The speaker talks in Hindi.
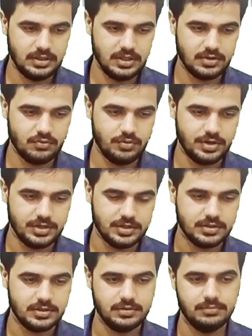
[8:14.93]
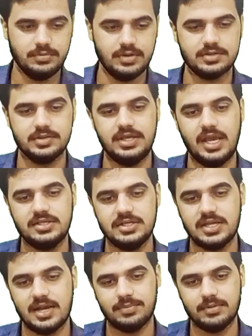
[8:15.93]
एक वन बस यही
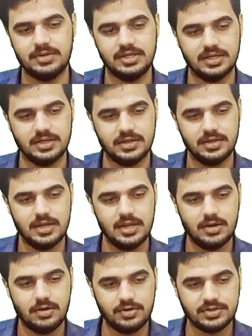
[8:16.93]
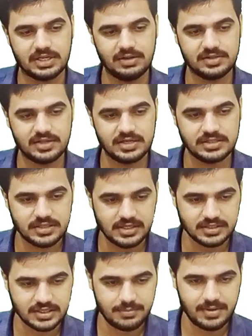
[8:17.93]
चीज यहाँ पे हम लिखे हैं और इसका इसका
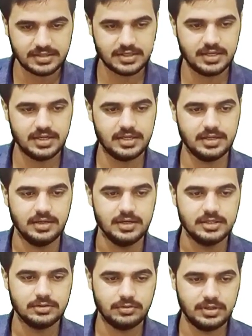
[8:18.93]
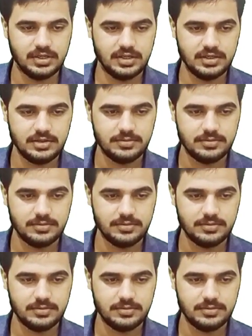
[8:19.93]
रिजल्ट का बात करेंगे तो ए